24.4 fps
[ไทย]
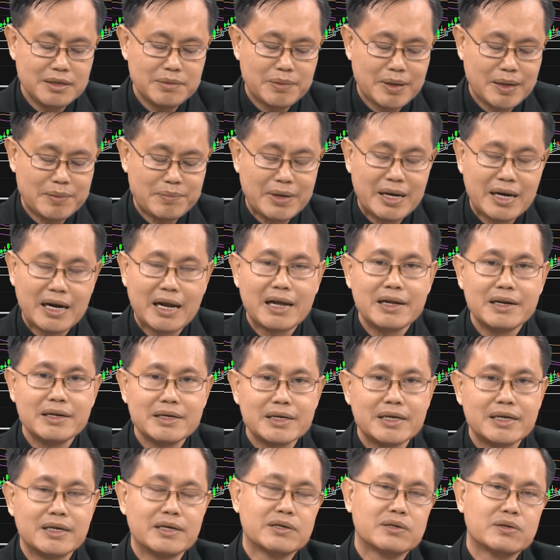ที่ผ่านมาหลายเดื
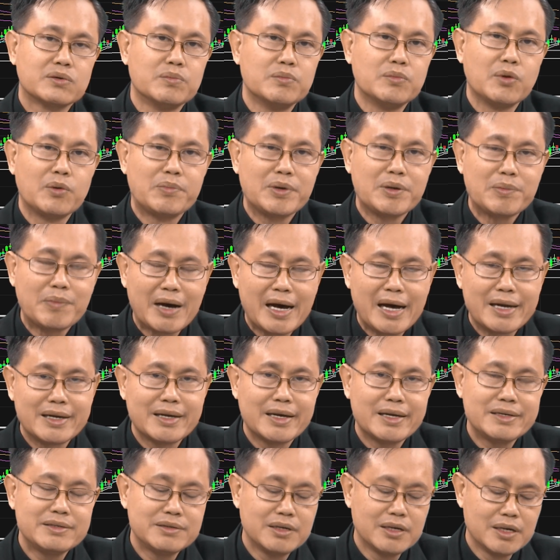อนเนี่ยกลุ่มโรงพยาบาล
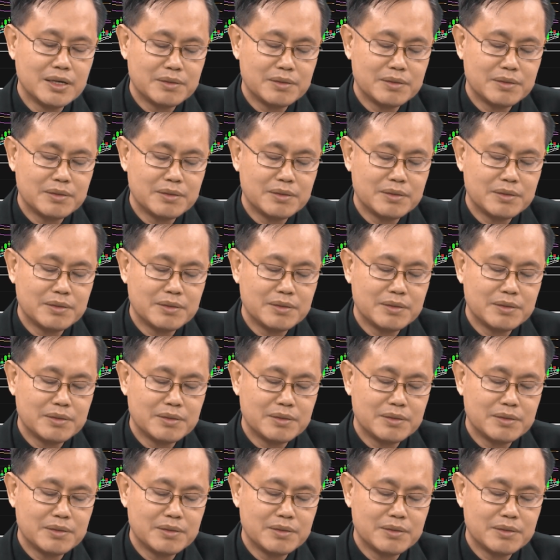นั้น